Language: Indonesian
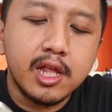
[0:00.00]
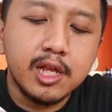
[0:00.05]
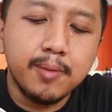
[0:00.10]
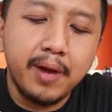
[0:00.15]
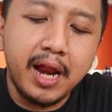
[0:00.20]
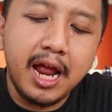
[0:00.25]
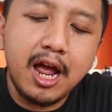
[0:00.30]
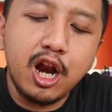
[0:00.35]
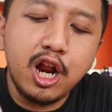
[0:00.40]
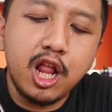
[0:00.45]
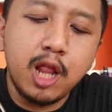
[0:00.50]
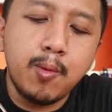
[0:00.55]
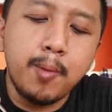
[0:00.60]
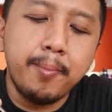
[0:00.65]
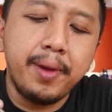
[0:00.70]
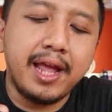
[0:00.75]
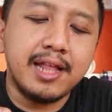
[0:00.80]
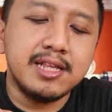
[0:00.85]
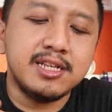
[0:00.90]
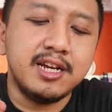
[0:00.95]
sebenarnya kalau
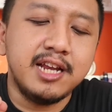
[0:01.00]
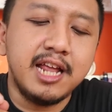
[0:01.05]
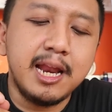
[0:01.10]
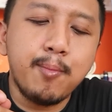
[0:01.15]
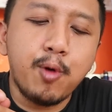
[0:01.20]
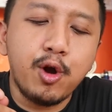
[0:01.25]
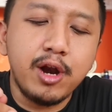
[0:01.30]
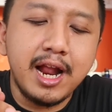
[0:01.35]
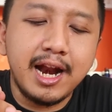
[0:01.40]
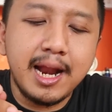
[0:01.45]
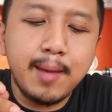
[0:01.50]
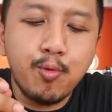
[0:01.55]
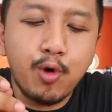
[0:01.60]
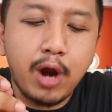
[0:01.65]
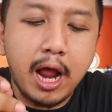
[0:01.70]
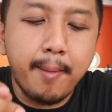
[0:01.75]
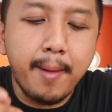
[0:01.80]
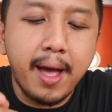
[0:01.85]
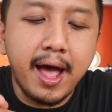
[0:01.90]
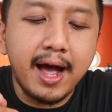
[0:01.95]
mau bikin sendiri modelnya
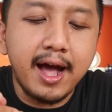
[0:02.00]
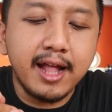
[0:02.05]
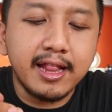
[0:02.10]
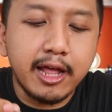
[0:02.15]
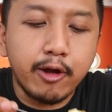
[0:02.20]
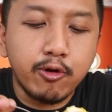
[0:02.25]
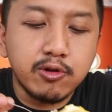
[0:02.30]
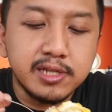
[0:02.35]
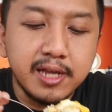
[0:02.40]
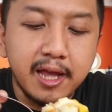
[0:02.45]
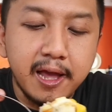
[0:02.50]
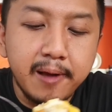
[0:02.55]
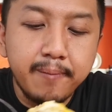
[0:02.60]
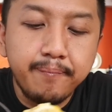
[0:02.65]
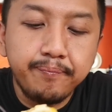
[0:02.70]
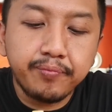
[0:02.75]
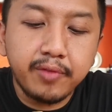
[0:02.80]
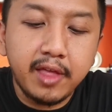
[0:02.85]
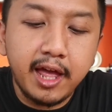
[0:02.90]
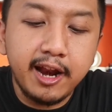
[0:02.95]
murah banget
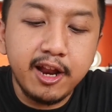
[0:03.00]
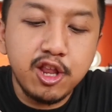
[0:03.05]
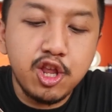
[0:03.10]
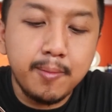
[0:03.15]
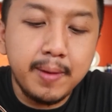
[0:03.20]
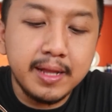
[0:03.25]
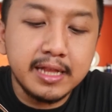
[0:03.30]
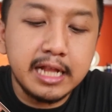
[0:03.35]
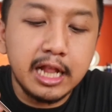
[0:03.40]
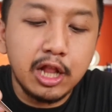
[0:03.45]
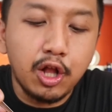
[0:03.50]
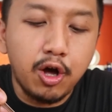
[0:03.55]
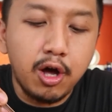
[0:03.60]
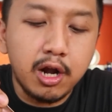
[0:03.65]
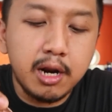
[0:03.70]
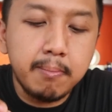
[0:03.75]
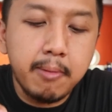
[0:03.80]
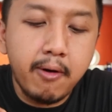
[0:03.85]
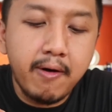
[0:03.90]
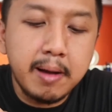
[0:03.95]
harusnya karena cuma
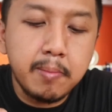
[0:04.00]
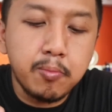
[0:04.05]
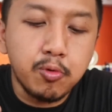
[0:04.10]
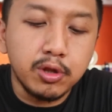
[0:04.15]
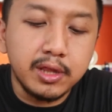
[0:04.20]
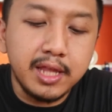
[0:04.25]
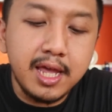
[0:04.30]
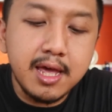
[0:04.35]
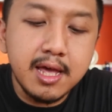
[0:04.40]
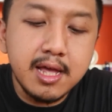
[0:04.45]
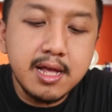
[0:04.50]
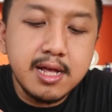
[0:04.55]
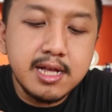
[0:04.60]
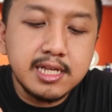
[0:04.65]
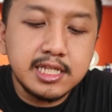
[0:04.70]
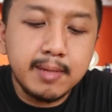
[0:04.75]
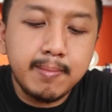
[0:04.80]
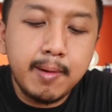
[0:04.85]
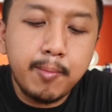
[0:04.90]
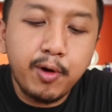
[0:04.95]
telur bawang putih
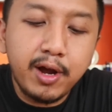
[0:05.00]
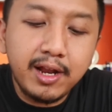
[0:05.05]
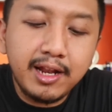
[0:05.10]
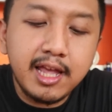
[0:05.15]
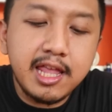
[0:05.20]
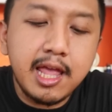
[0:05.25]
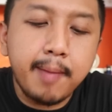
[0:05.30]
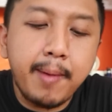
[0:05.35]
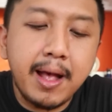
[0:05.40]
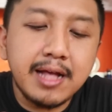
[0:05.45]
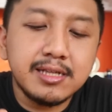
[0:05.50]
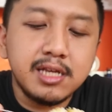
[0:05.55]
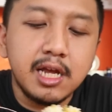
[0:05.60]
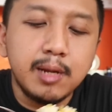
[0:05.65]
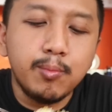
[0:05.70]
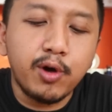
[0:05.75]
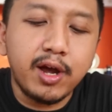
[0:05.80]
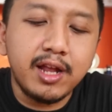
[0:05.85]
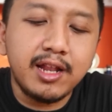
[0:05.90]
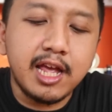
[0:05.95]
sama mungkin kecap
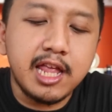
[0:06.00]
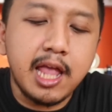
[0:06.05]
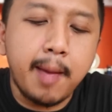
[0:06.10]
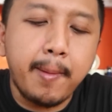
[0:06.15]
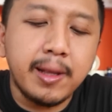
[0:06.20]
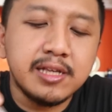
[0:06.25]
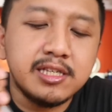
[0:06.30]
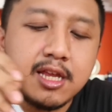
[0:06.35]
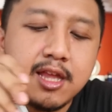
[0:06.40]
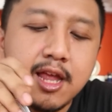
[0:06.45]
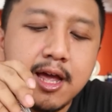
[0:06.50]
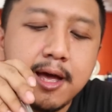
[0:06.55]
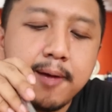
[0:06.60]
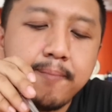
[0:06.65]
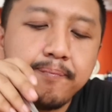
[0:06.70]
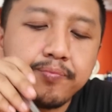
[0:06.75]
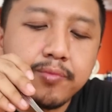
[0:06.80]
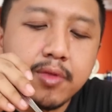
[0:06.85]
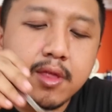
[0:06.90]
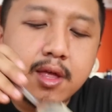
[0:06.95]
asin mungkin kecap asinnya